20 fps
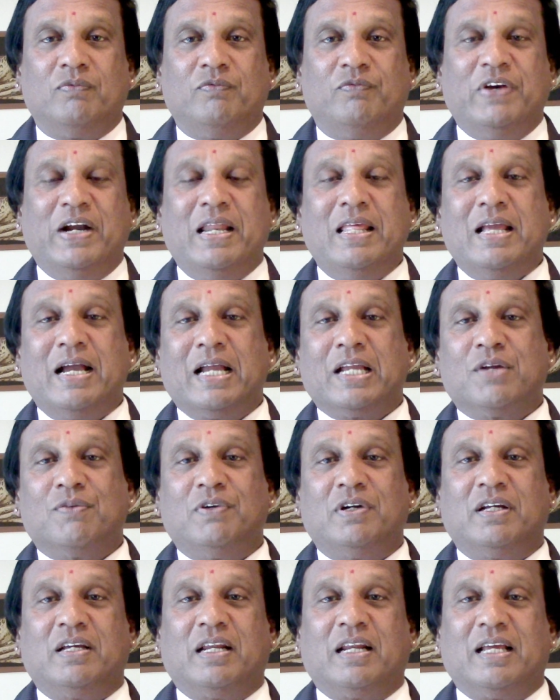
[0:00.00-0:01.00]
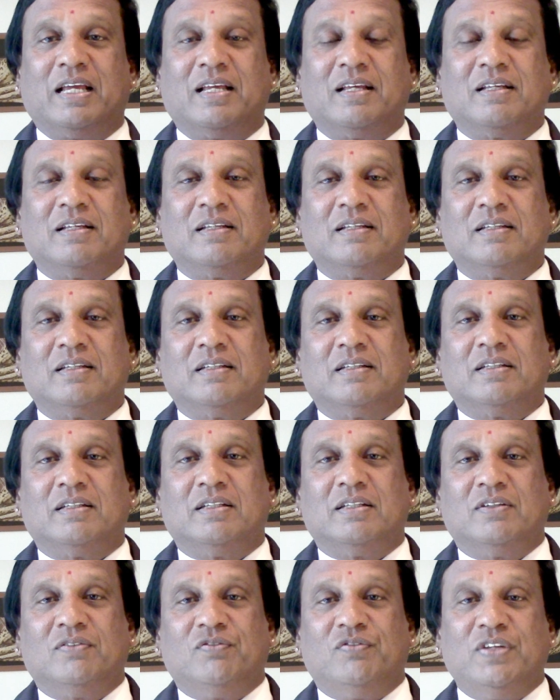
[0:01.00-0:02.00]
வெளியாகி விடுகிற
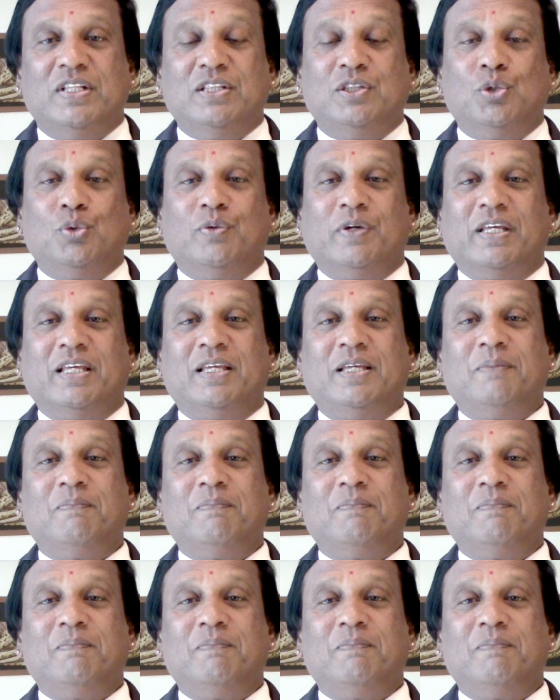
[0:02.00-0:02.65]
விந்துவை